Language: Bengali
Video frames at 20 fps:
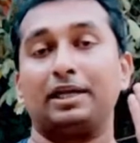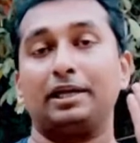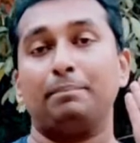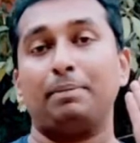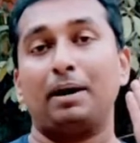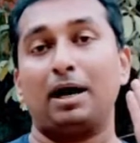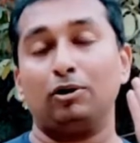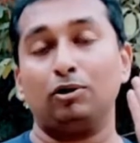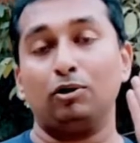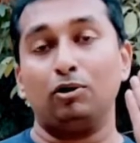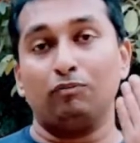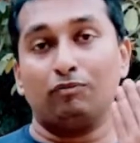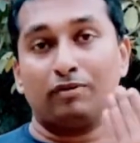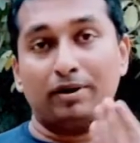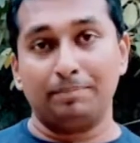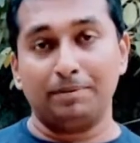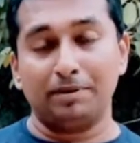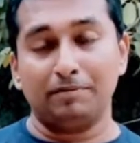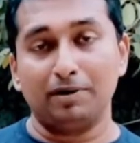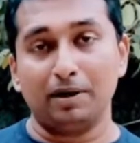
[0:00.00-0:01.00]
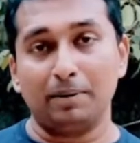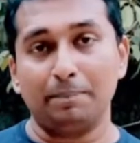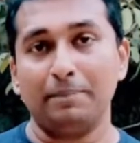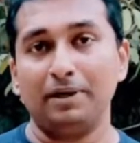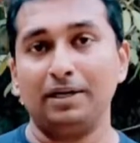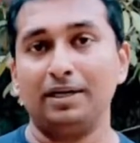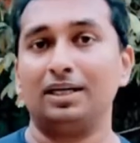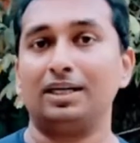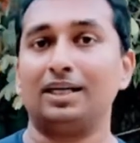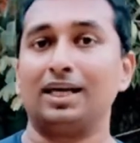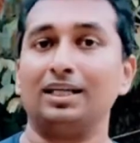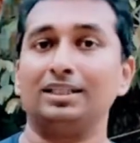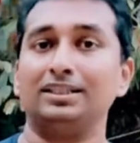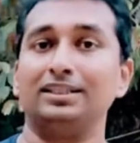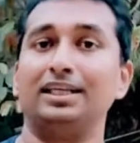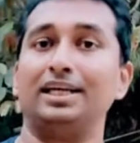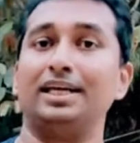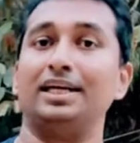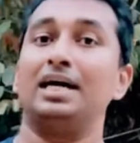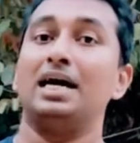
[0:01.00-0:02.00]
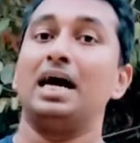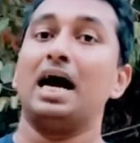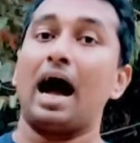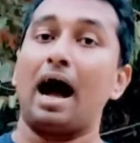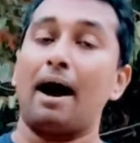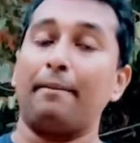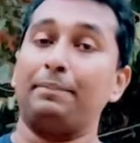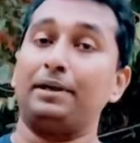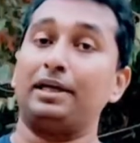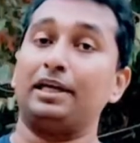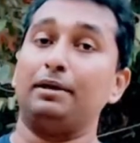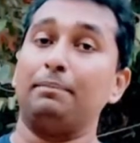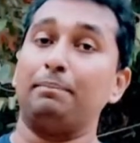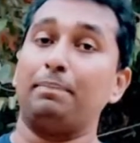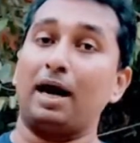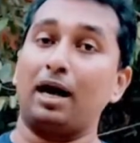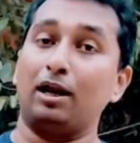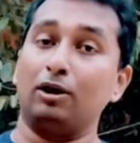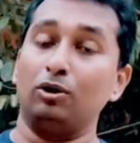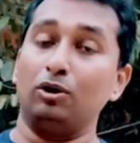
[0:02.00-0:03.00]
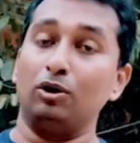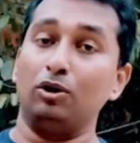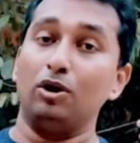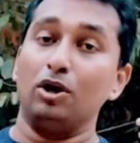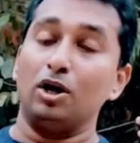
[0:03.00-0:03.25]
কি ভালো ওয়েব ডেভেলপমেন্টের কাজ জানেন আপনি কি ভালো